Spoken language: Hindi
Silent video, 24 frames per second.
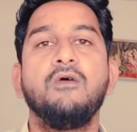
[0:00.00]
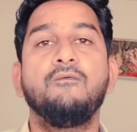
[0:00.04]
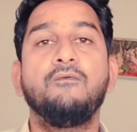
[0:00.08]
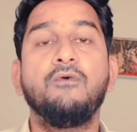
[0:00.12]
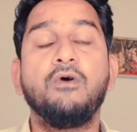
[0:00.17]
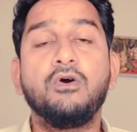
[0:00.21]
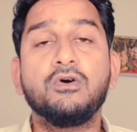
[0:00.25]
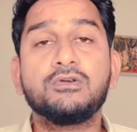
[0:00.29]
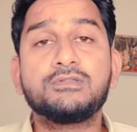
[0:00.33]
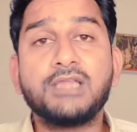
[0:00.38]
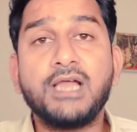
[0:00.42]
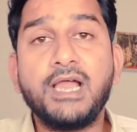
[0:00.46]

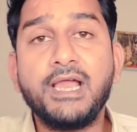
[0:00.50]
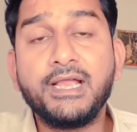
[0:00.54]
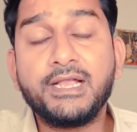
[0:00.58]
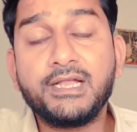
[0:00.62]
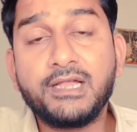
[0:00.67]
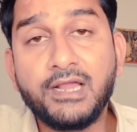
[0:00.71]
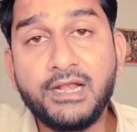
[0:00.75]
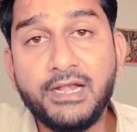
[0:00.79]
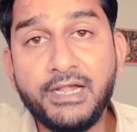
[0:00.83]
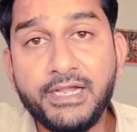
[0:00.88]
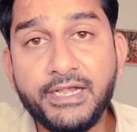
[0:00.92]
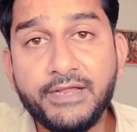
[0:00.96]
वो होता है
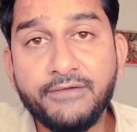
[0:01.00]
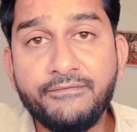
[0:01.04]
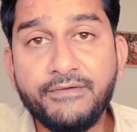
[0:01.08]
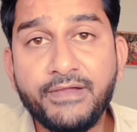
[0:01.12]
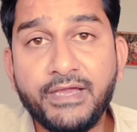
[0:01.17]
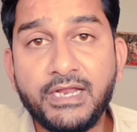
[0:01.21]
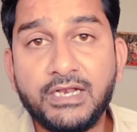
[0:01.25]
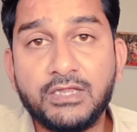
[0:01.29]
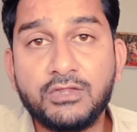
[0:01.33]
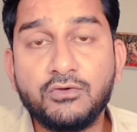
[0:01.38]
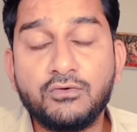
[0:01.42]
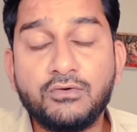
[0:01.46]
करंट
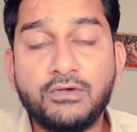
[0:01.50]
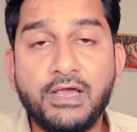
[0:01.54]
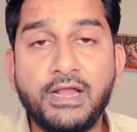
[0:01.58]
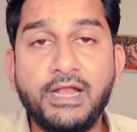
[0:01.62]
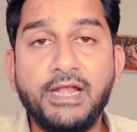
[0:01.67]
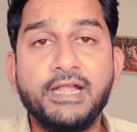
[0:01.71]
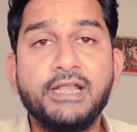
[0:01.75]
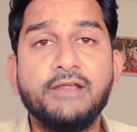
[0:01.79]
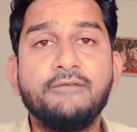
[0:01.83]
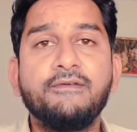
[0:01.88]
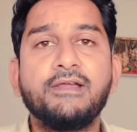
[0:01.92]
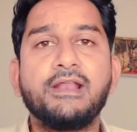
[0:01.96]
अफेयर तो
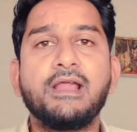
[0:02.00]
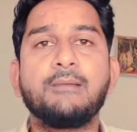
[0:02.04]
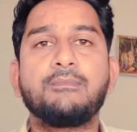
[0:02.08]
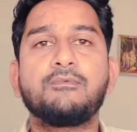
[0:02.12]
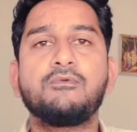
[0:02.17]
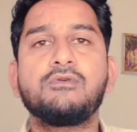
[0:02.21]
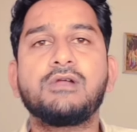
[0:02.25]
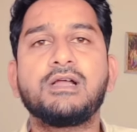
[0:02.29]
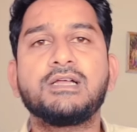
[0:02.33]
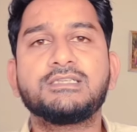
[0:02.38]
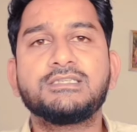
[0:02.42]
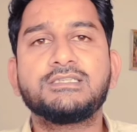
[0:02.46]
करंट अफेयर
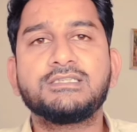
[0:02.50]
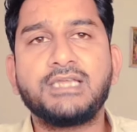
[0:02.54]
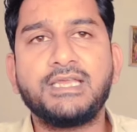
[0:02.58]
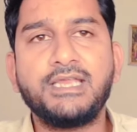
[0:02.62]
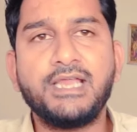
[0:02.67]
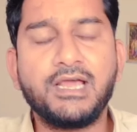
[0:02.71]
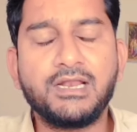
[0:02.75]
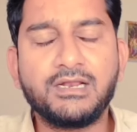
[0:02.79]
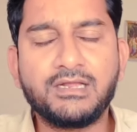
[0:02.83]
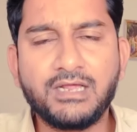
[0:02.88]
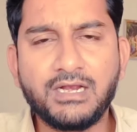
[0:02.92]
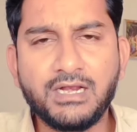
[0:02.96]
आपको कहां से
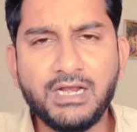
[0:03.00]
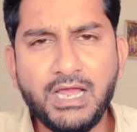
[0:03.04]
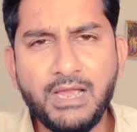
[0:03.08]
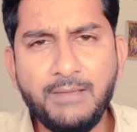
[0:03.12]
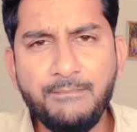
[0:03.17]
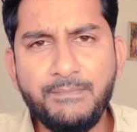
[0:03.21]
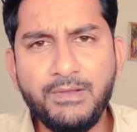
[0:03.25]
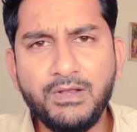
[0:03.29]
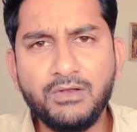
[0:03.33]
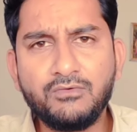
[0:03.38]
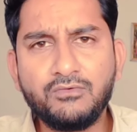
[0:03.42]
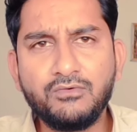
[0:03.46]
तैयार करना
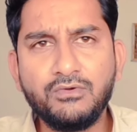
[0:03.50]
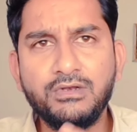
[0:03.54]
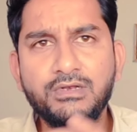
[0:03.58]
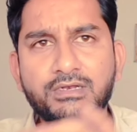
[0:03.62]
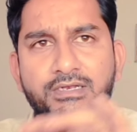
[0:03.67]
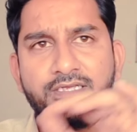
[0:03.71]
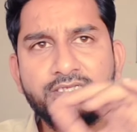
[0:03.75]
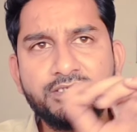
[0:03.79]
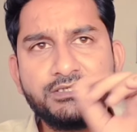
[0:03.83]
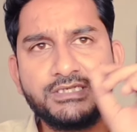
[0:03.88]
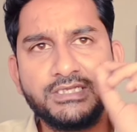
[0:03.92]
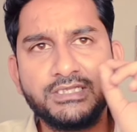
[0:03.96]
है बिल्कुल
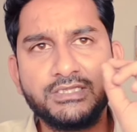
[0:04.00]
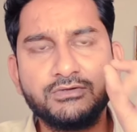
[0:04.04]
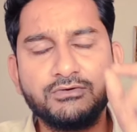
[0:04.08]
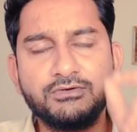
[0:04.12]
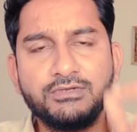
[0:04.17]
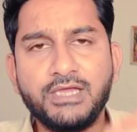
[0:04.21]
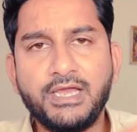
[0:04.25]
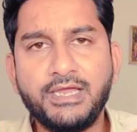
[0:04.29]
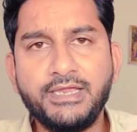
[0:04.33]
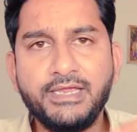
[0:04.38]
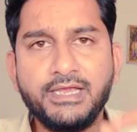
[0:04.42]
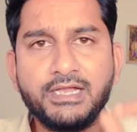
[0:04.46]
निश्चिंत
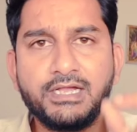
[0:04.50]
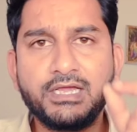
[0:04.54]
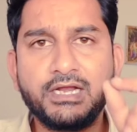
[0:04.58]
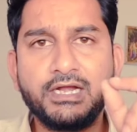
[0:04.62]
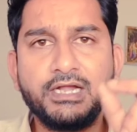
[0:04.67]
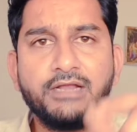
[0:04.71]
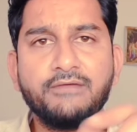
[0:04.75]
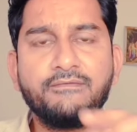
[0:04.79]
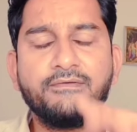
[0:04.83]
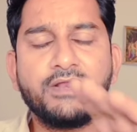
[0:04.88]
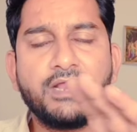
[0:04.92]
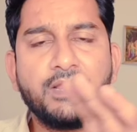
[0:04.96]
हो जाइए
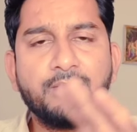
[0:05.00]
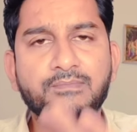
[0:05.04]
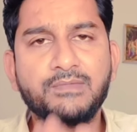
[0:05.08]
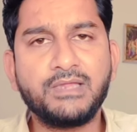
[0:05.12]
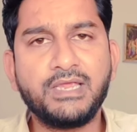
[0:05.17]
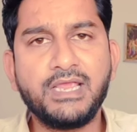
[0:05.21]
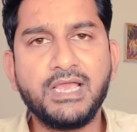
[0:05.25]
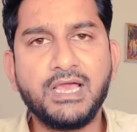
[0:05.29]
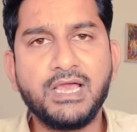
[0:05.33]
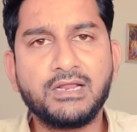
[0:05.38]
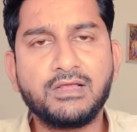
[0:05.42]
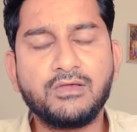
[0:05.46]
करंट अफेयर आप
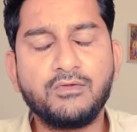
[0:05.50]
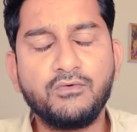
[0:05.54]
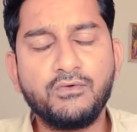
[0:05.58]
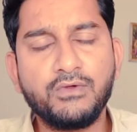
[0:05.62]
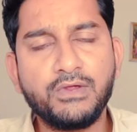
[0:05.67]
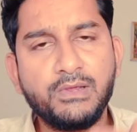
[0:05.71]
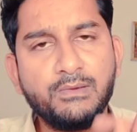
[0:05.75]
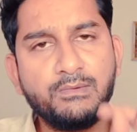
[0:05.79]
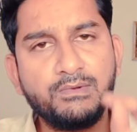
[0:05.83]
तैयार करो